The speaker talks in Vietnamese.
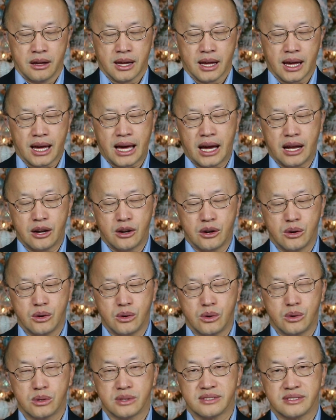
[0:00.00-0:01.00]
ngay
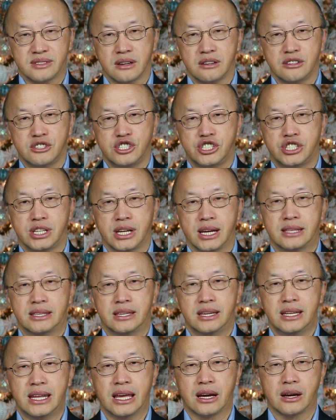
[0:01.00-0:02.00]
lưu chân chế
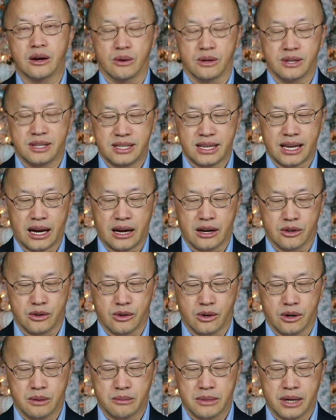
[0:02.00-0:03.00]
thì nên ngồi sang
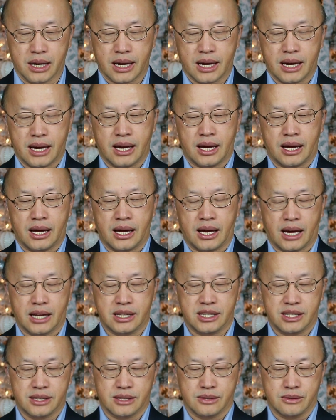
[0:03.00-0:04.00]
nó mà khá hàng
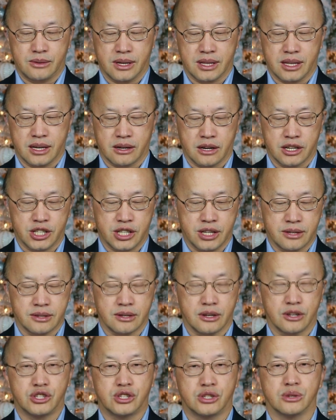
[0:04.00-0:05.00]
chỉ dù hàng cái chỉ
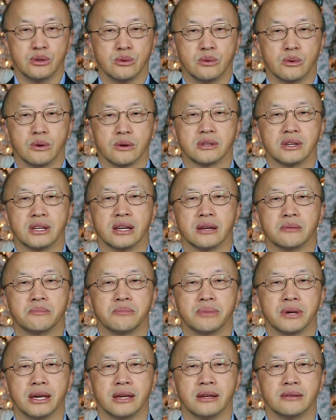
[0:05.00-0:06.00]
sai xỉu ở đây nên
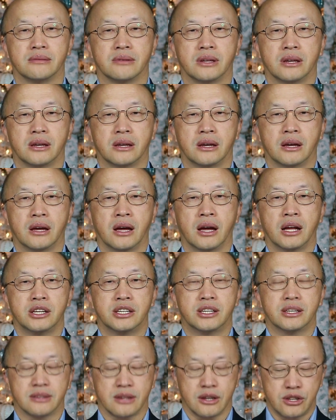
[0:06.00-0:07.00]
phê
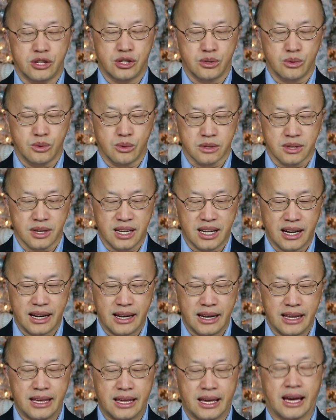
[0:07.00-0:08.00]
chỉ sai xỉu ở đây nên
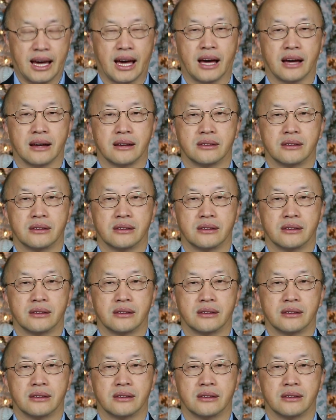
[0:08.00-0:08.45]
lì hạ